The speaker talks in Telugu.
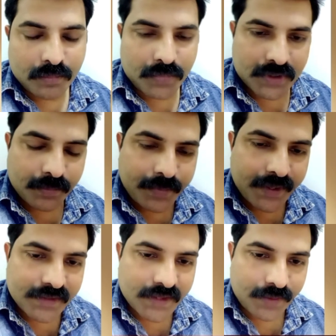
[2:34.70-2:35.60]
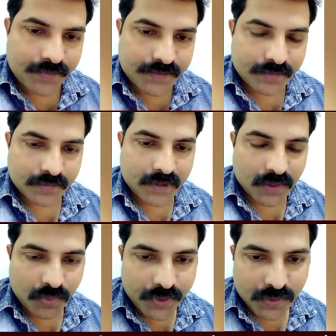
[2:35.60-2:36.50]
మొత్తం ఫ్రీ సర్వీస్ అంటే
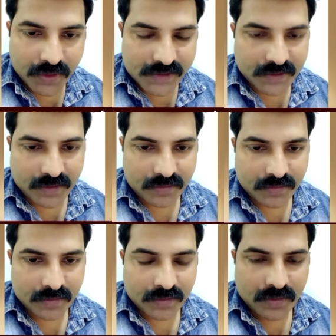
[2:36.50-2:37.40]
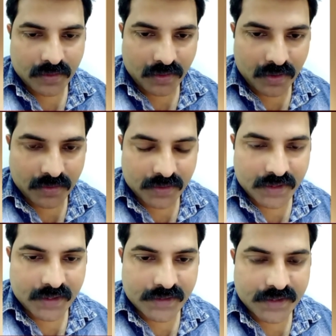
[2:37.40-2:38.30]
కోయిటోలు ఇస్తారు నాలుగు వందల
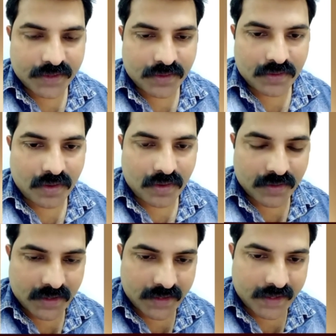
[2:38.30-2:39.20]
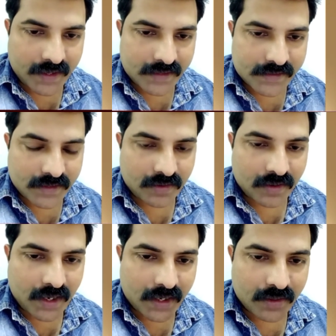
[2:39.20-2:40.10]
నుంచి ఐదు వందలు ఆరు వందలు తిండాలు ఇస్తారు
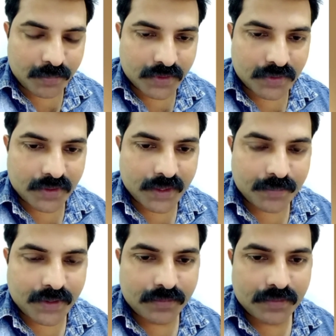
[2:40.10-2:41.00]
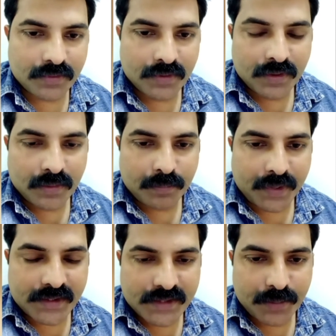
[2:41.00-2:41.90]
ఆ డబ్బులతోటే మనం
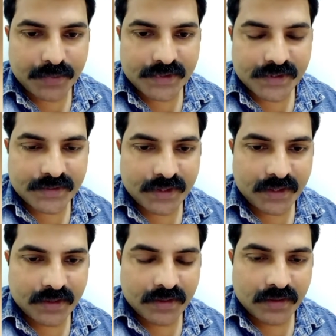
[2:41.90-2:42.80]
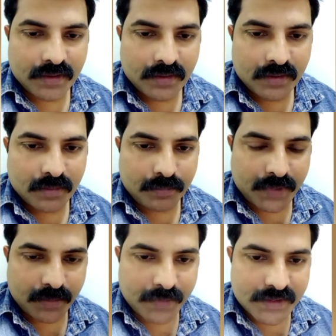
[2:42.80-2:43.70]
పని చేపించేసి మన
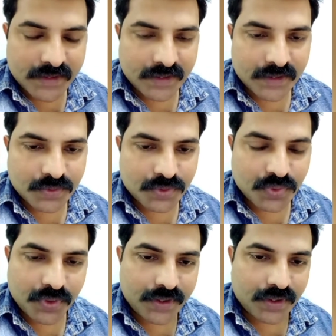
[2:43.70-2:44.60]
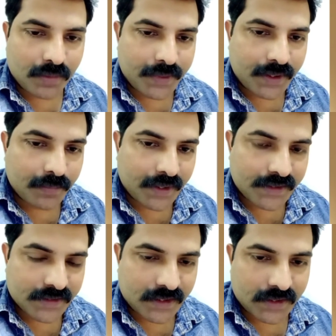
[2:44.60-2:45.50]
మనిషిని తీసుకొచ్చి కోయిటింట్లో పెట్టి
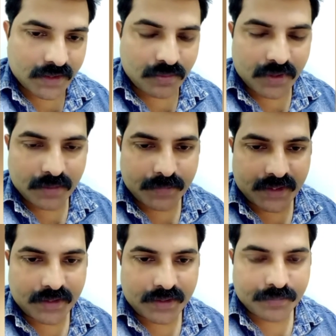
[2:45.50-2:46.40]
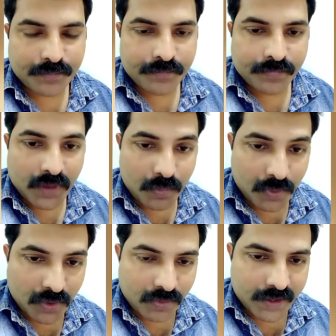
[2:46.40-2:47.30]
బాధ్యత అంతా కూడా మనదే
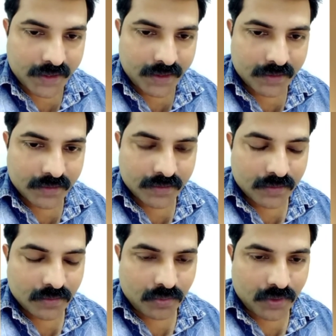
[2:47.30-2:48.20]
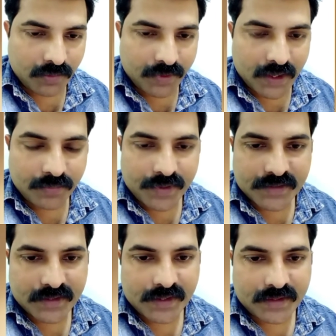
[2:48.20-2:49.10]
మగవారికి ఒకవేళ
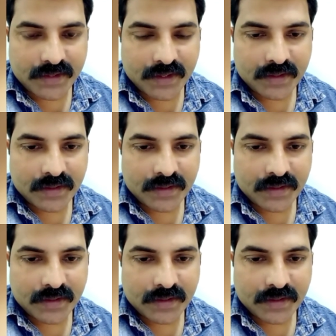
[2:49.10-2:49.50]
వీసా ఇస్తే